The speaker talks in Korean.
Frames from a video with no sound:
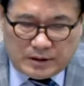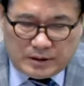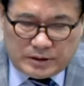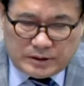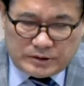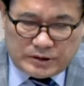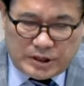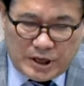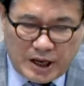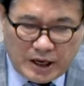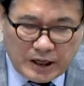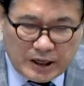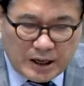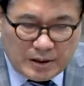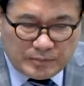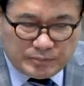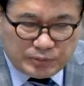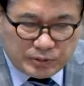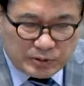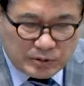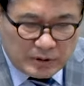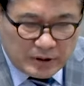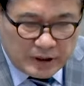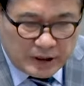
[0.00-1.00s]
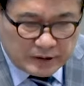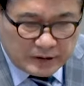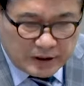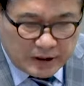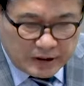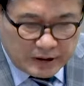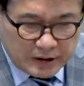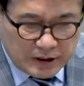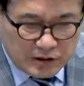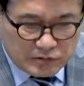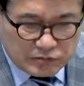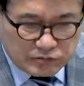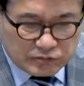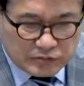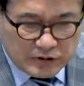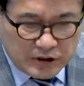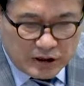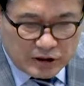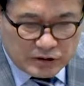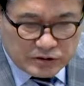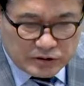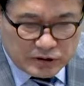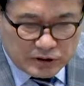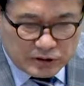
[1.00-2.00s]
세계 프롤레타리아 국가
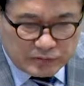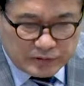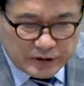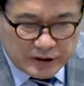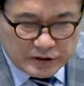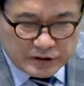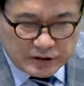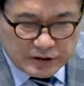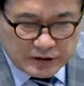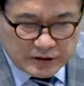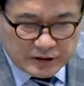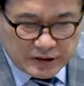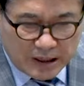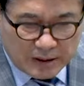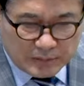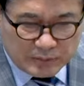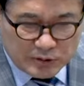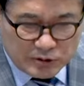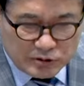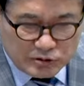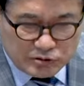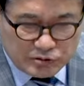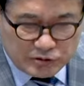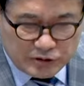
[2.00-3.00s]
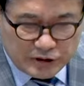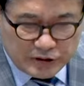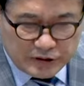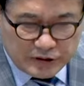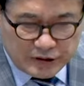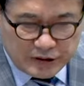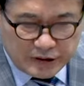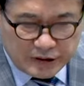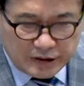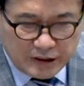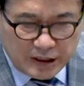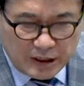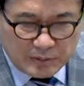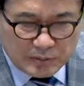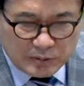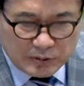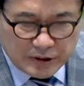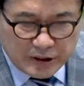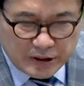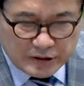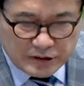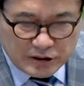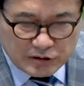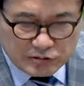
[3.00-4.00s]
건설을 위해서는 자본주의들인
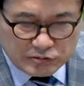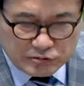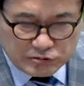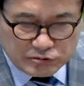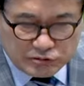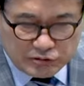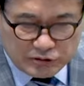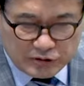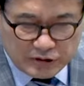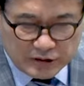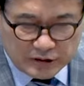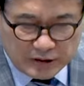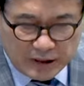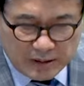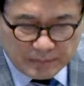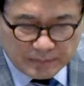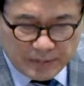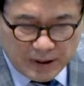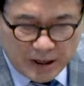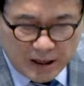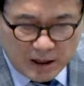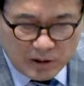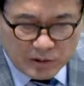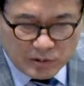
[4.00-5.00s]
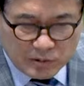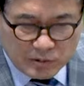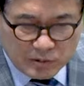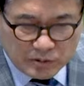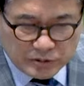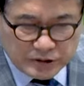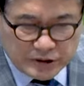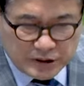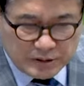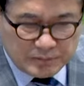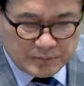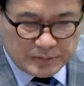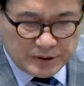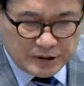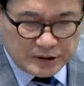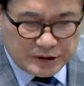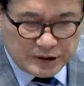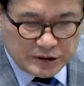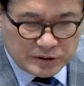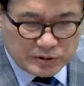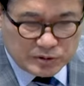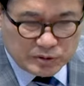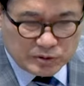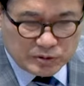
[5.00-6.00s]
일본의 제국주의를 타파하고
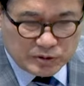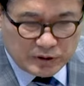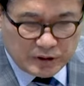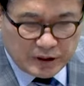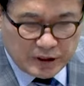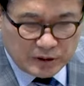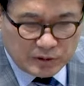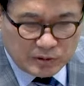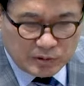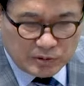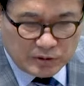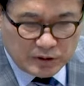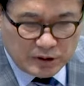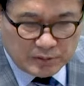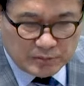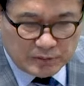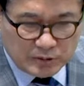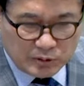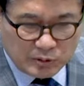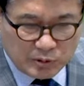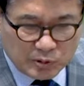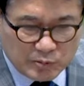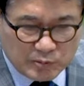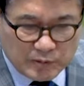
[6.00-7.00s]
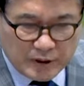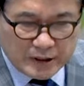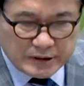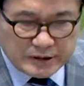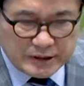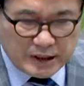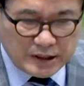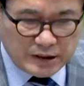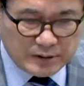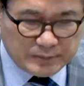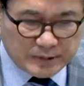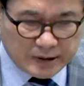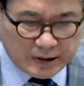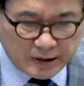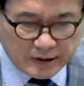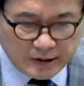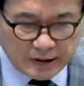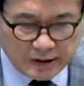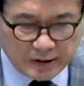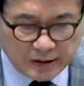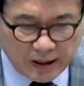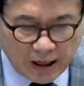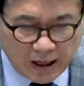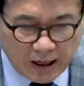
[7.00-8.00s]
식민지 조선의 독립을 도모하지 않으면 안
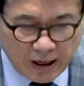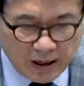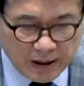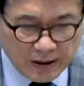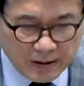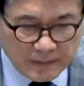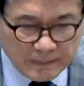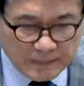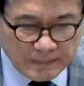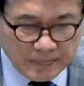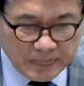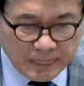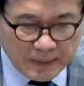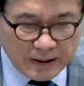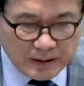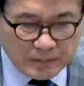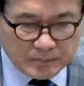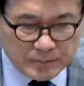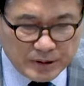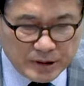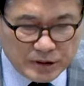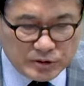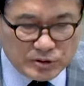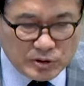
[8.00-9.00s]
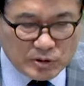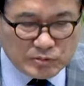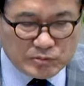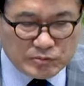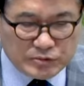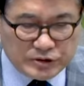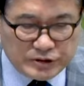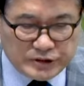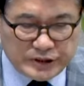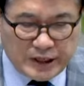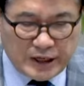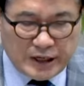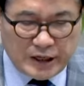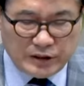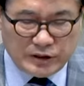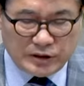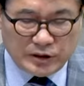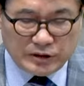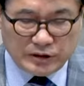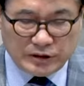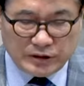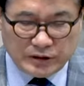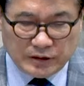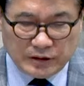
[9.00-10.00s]
된다. 민족 문제
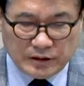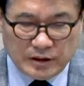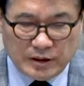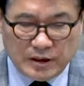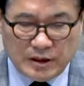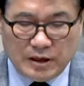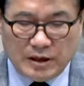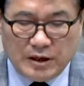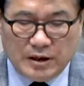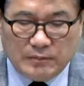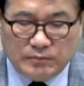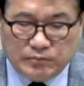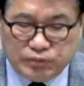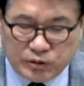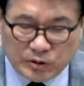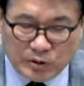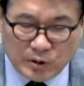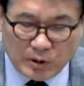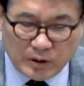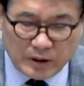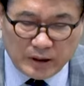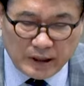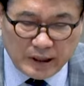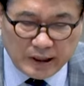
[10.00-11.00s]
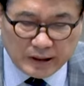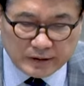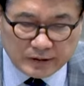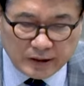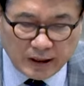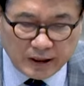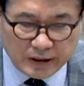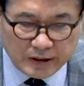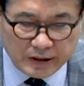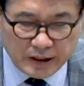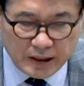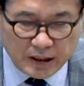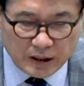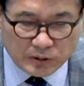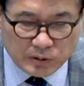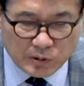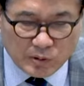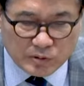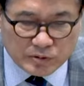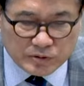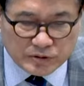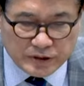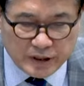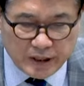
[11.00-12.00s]
해결은 프롤레타리아
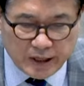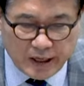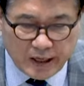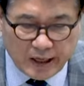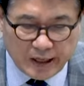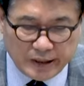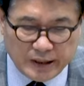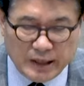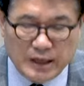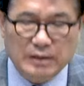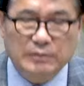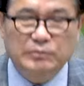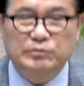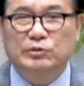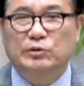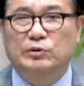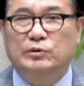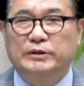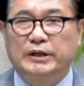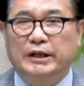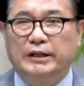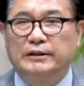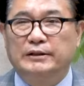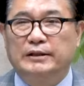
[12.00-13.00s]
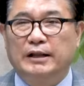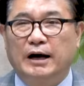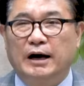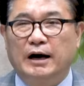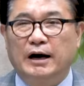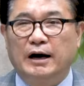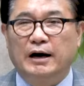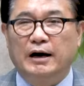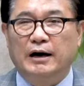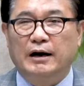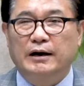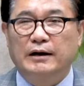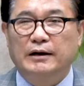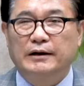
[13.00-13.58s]
독재의 일부로 된다.